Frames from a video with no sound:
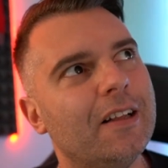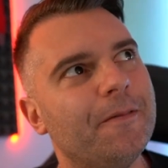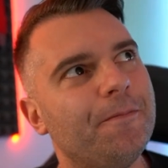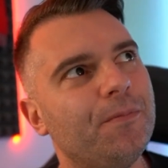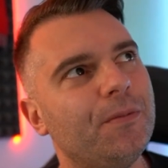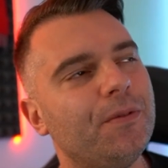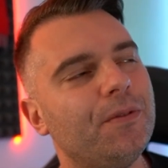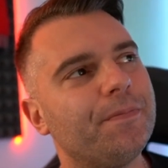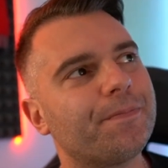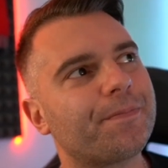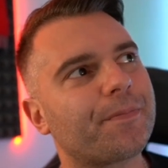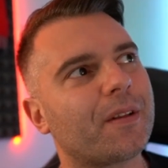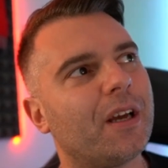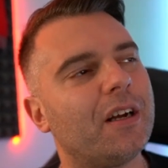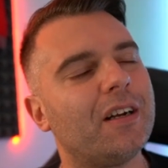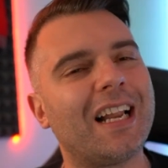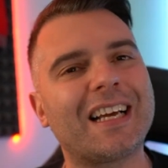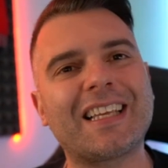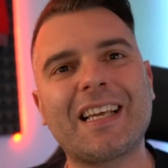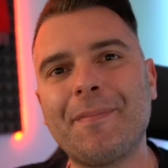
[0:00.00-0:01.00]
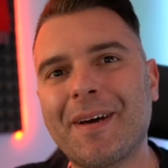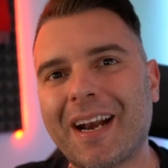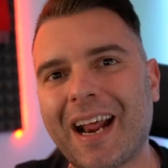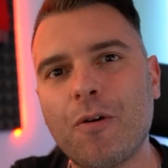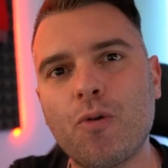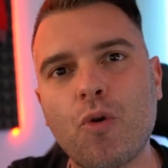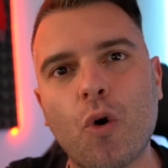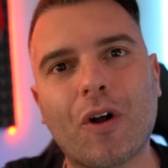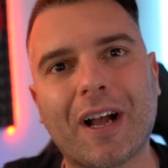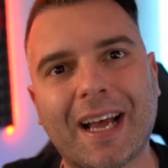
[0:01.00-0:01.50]
Mm, la chiamerei
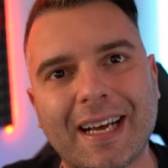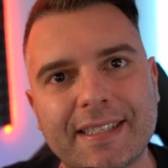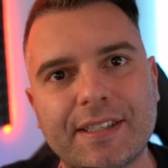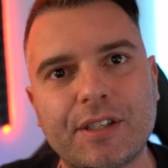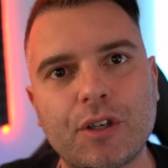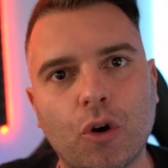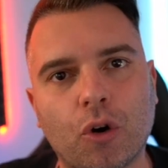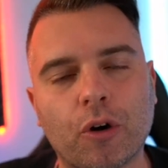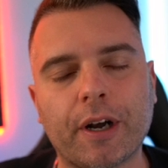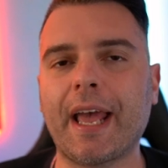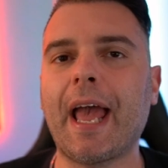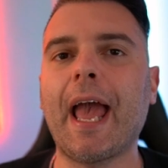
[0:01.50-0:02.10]
un'occasione.